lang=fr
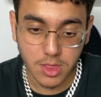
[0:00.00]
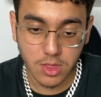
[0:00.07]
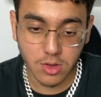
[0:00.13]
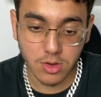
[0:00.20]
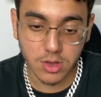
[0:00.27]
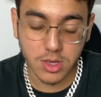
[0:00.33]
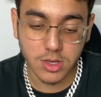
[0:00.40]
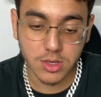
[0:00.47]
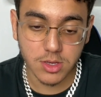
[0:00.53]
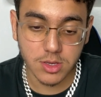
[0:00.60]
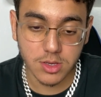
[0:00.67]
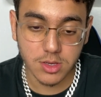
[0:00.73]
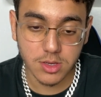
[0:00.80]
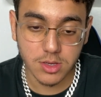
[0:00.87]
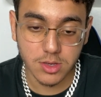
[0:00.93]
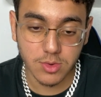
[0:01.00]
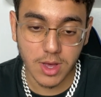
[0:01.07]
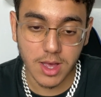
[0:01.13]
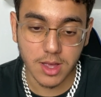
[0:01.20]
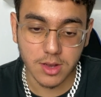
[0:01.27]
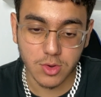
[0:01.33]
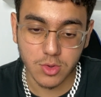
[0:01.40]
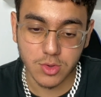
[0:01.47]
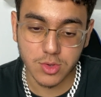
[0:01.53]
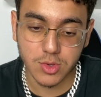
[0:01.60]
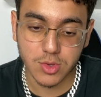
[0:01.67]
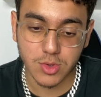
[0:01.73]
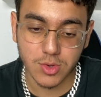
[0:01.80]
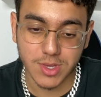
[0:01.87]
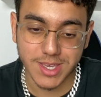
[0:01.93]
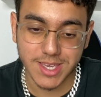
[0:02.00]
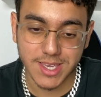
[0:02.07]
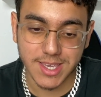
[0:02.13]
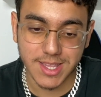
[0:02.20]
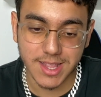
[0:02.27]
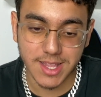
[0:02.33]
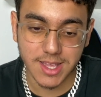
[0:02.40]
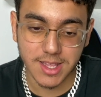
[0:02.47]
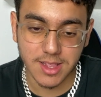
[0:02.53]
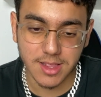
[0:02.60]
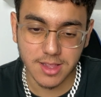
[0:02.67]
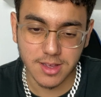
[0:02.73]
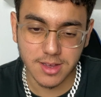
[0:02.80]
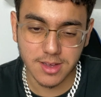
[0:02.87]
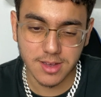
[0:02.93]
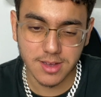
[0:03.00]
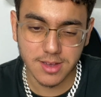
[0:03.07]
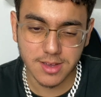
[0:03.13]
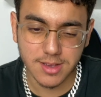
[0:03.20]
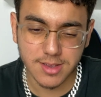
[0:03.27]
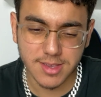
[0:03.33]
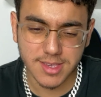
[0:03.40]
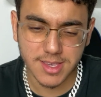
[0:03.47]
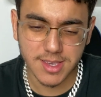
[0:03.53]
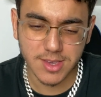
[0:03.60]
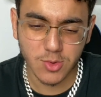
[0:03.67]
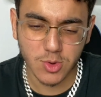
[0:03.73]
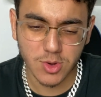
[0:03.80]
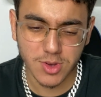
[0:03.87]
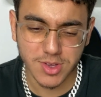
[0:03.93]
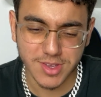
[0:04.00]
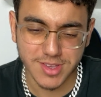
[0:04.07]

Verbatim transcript: Donc, euh, ouais, le son, il est là, c'est quoi